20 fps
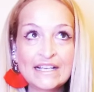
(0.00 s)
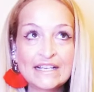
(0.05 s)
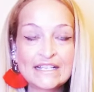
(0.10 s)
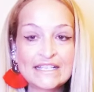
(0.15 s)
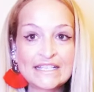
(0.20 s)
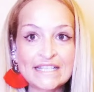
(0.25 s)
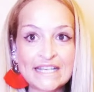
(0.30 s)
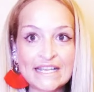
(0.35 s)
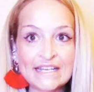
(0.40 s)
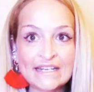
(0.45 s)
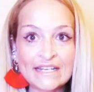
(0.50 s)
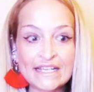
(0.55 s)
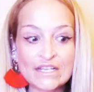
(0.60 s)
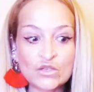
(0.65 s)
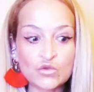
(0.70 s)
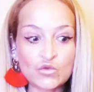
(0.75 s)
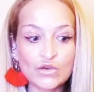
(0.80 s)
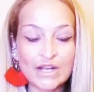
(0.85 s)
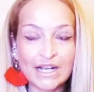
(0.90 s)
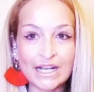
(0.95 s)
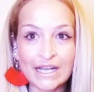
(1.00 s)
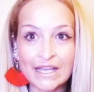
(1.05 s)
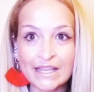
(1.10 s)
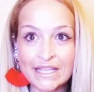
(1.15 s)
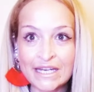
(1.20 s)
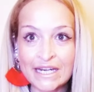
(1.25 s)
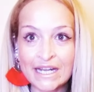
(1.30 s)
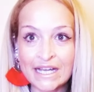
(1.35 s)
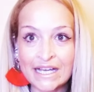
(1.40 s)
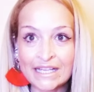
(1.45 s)
Sein es una
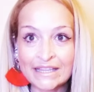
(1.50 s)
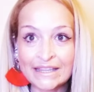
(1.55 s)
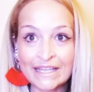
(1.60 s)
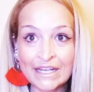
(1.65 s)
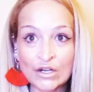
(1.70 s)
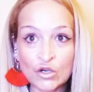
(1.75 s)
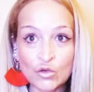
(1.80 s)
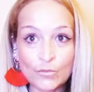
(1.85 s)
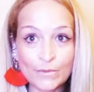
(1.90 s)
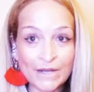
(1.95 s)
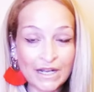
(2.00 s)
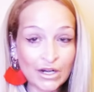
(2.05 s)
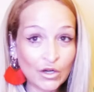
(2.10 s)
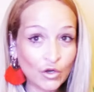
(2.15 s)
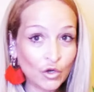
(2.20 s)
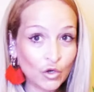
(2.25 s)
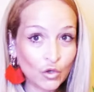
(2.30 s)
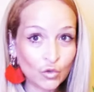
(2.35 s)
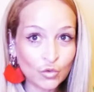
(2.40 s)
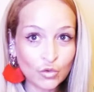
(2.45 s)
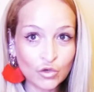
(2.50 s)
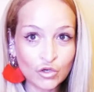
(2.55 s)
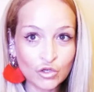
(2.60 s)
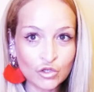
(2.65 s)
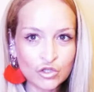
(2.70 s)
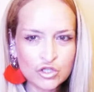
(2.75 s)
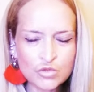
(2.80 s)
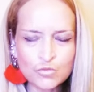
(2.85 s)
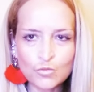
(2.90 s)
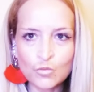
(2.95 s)
cadena de ropa low
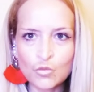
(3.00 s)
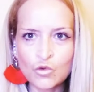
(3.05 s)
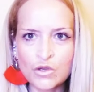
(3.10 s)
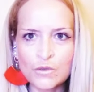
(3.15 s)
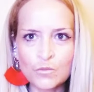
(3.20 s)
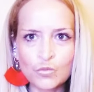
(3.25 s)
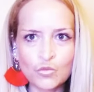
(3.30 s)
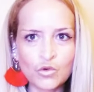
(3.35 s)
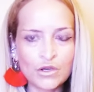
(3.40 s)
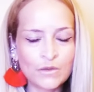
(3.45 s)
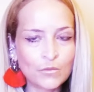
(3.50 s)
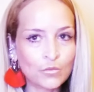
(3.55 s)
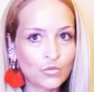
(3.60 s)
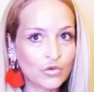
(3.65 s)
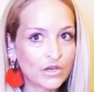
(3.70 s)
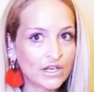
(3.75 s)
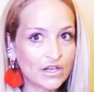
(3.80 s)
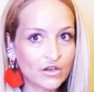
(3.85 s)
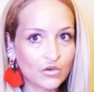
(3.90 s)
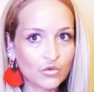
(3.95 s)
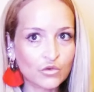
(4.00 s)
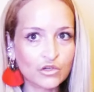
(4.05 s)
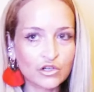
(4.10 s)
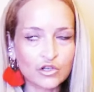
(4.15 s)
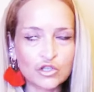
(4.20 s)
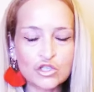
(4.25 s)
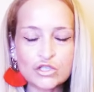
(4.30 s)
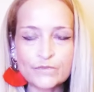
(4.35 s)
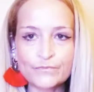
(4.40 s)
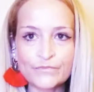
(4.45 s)
cost, muy, muy, muy low
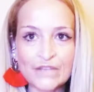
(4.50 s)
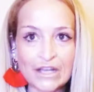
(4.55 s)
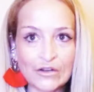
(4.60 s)
cost.